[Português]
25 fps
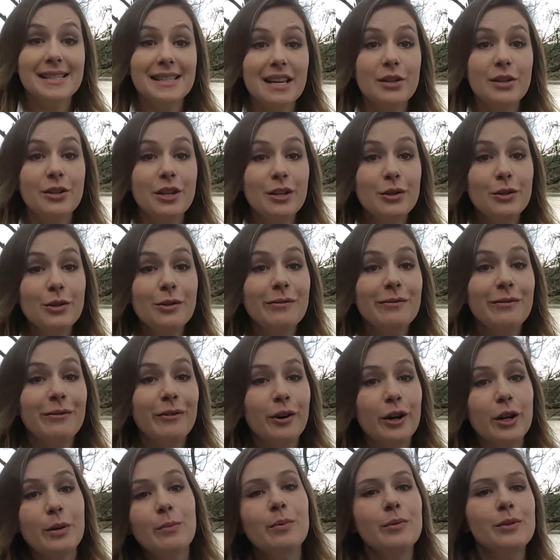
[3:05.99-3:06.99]
se a gente
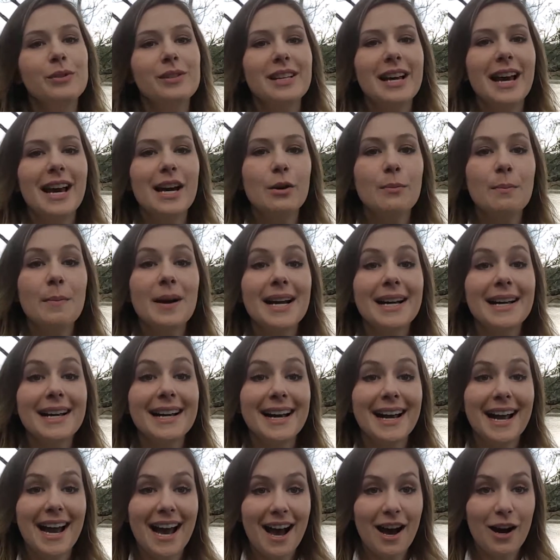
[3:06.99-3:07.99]
for buscar uma
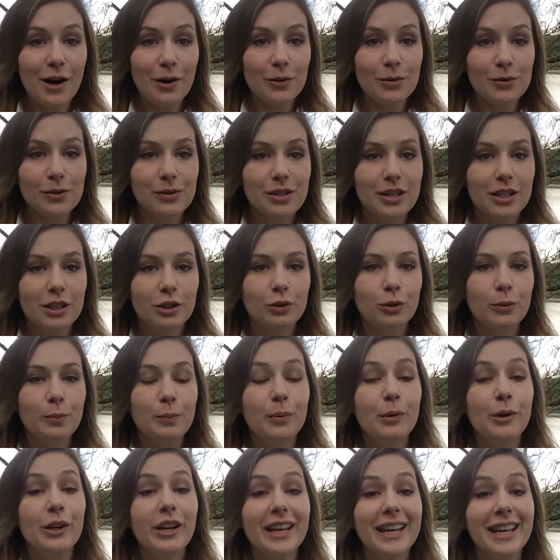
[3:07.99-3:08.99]
causa do
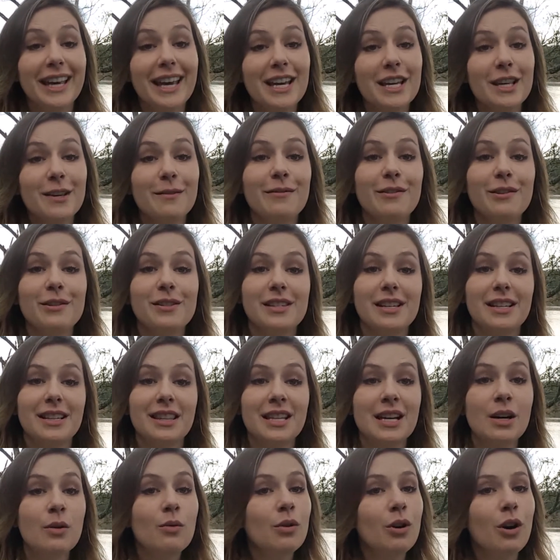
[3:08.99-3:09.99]
porquê que você
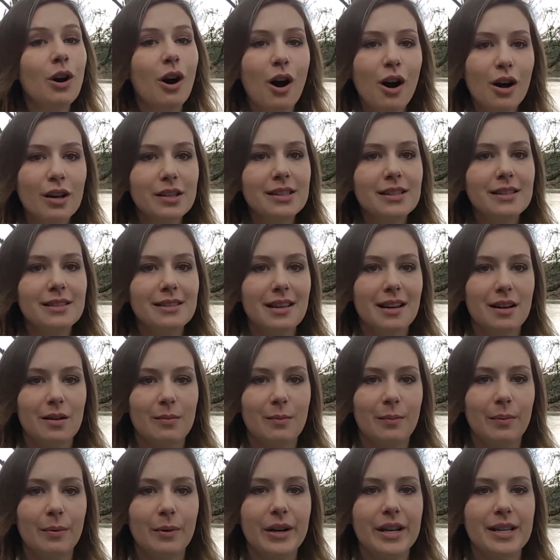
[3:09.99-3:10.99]
não gosta,
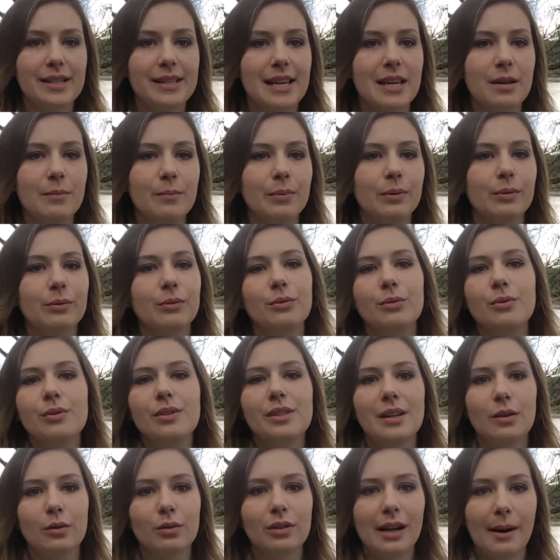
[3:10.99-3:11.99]
por exemplo, do
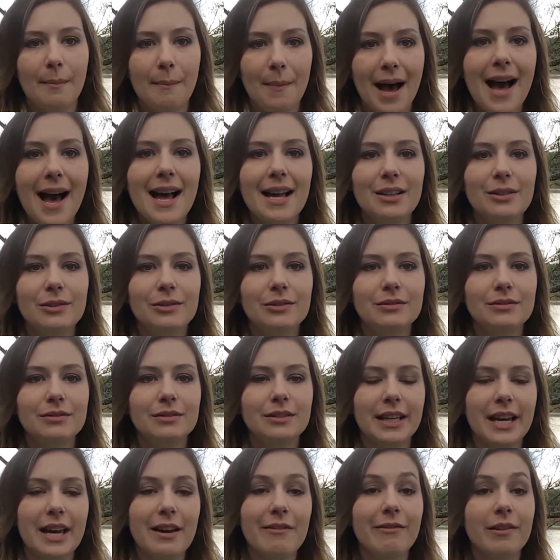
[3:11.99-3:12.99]
seu trabalho,
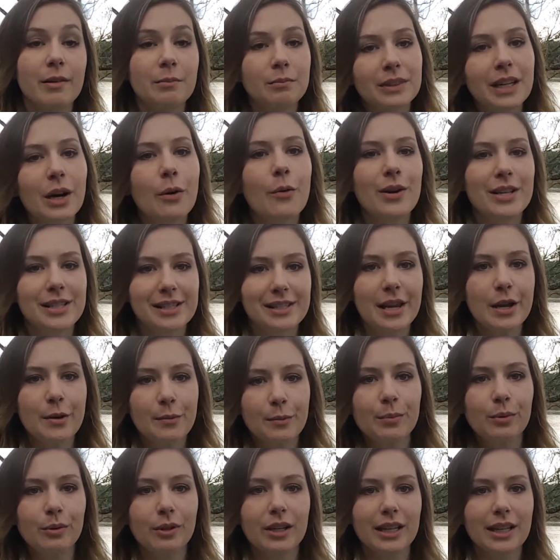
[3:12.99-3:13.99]
né? Vamos dar um
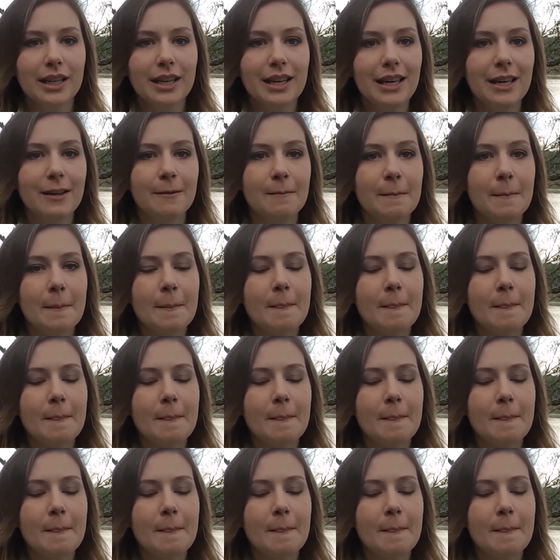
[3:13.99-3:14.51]
exemplo aqui.